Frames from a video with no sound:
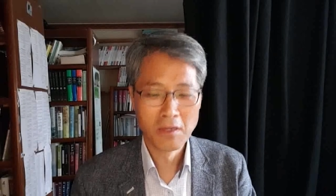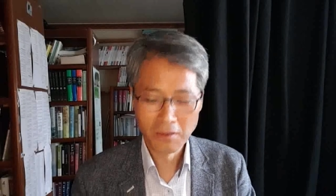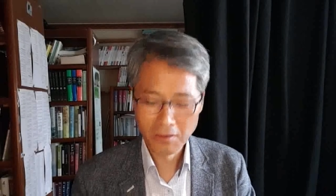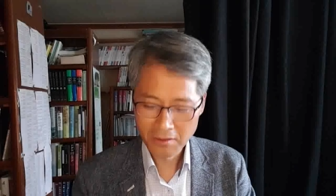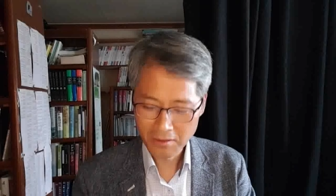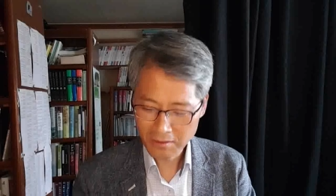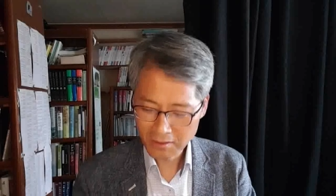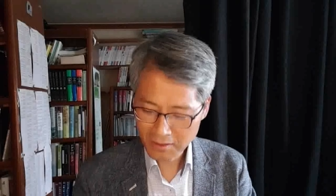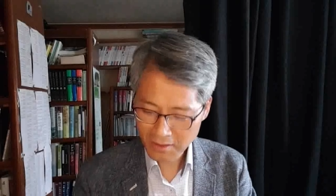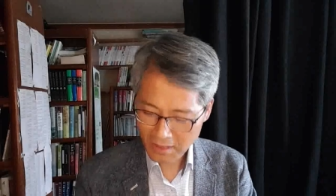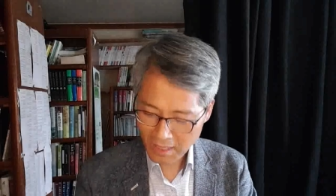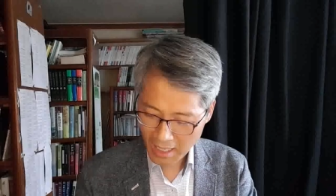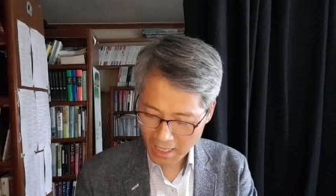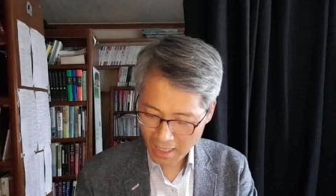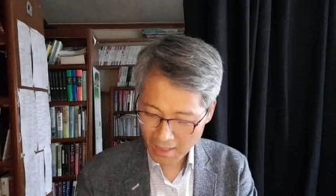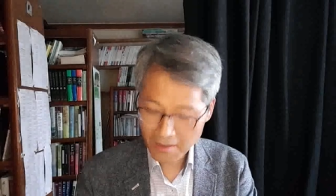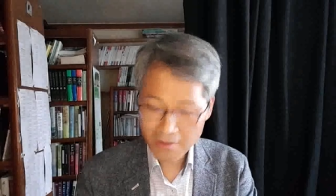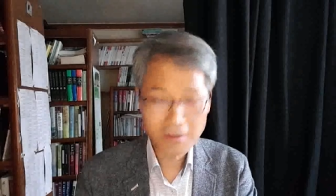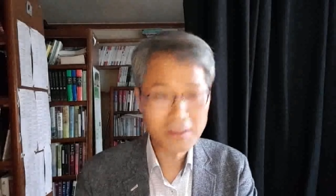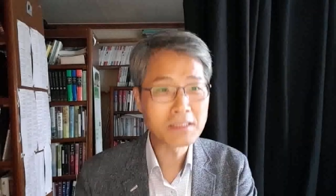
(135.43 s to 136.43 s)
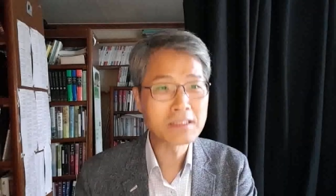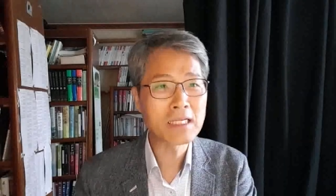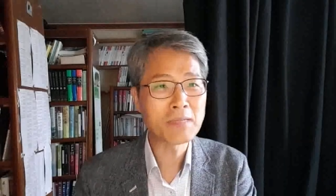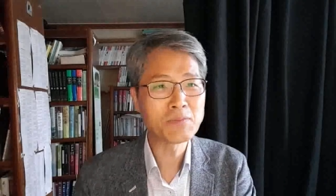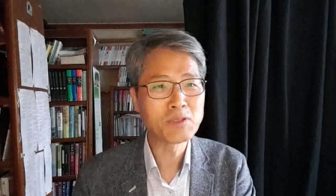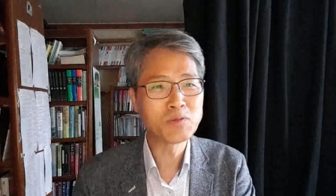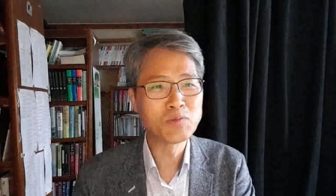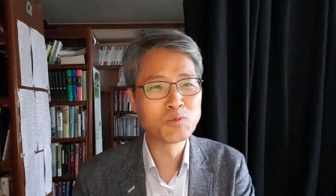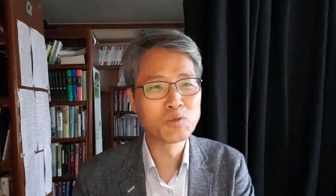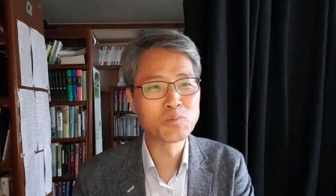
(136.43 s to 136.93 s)
그런데 여기
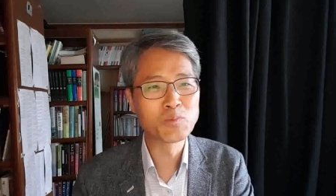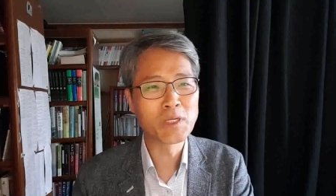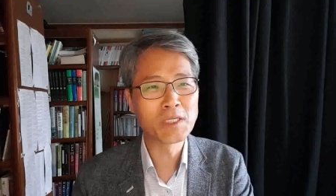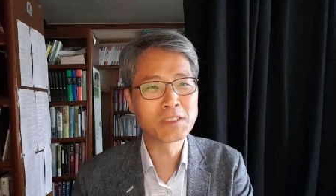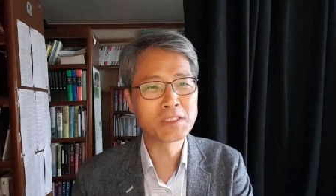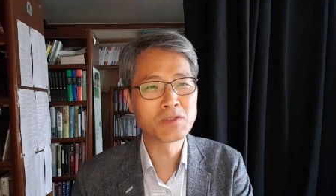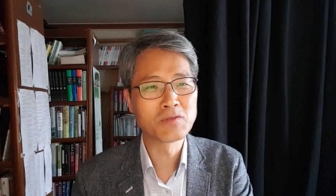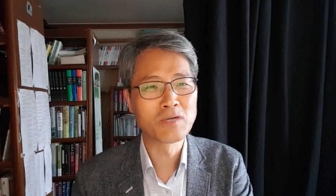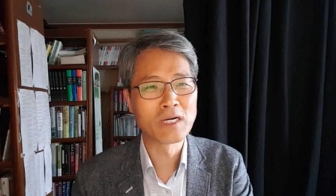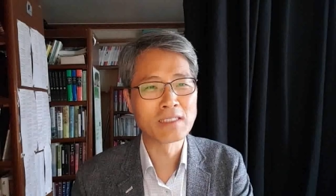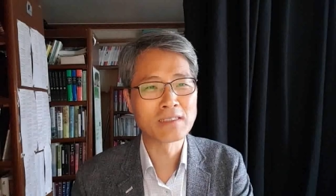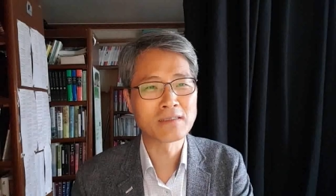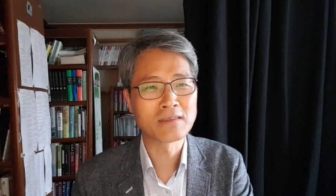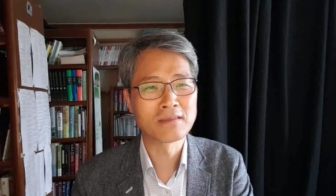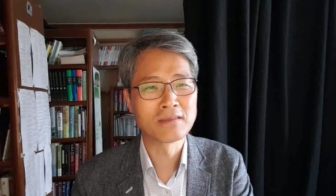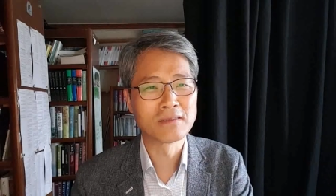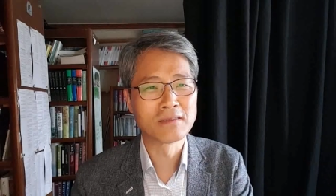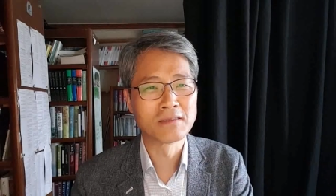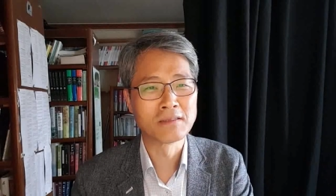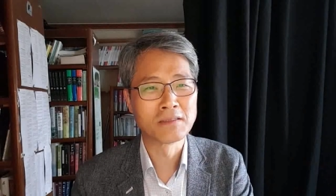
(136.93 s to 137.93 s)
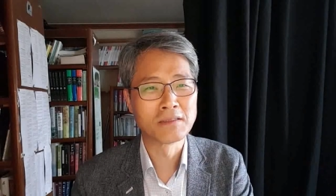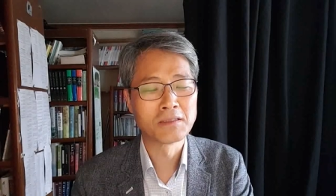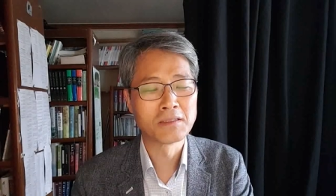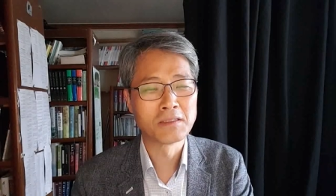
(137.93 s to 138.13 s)
36페이지에 와서는